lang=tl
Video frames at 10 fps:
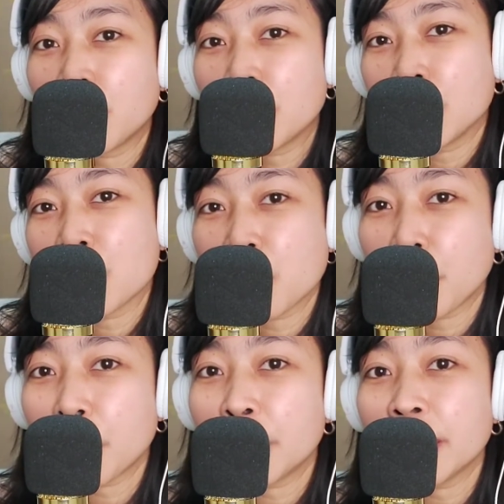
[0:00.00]
all your
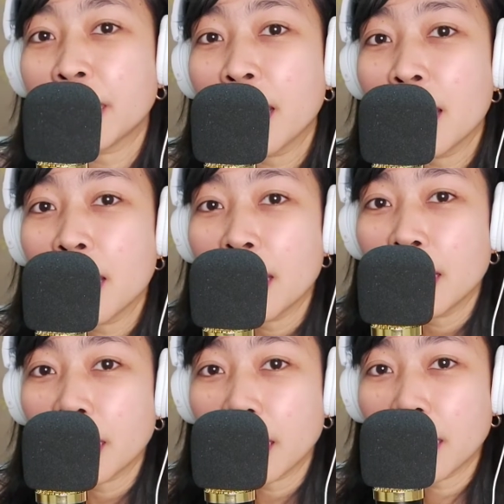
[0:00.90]
support.
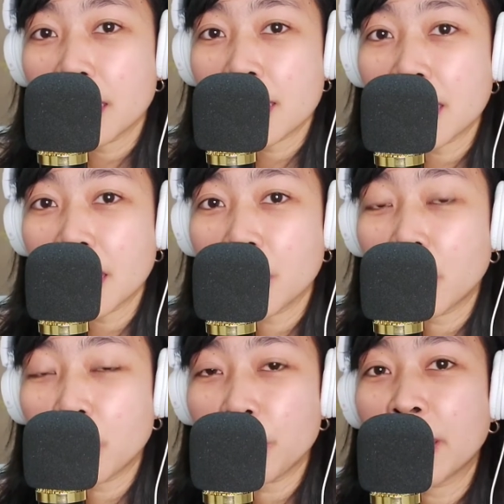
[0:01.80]
And see you
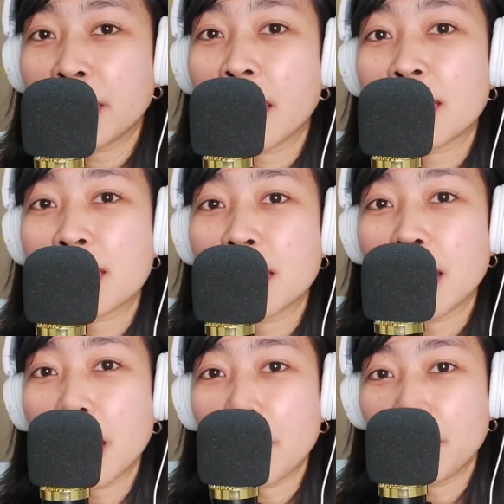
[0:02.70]
on my next
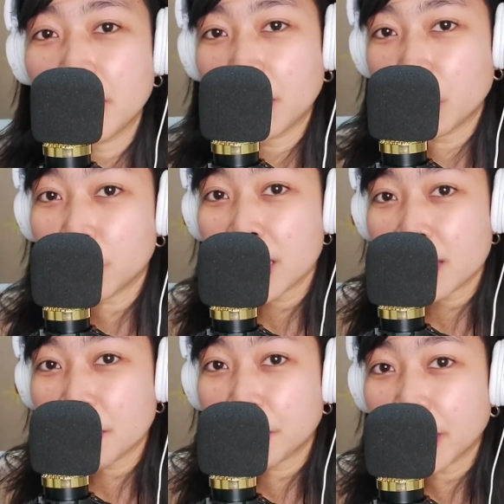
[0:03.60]
video. Please don't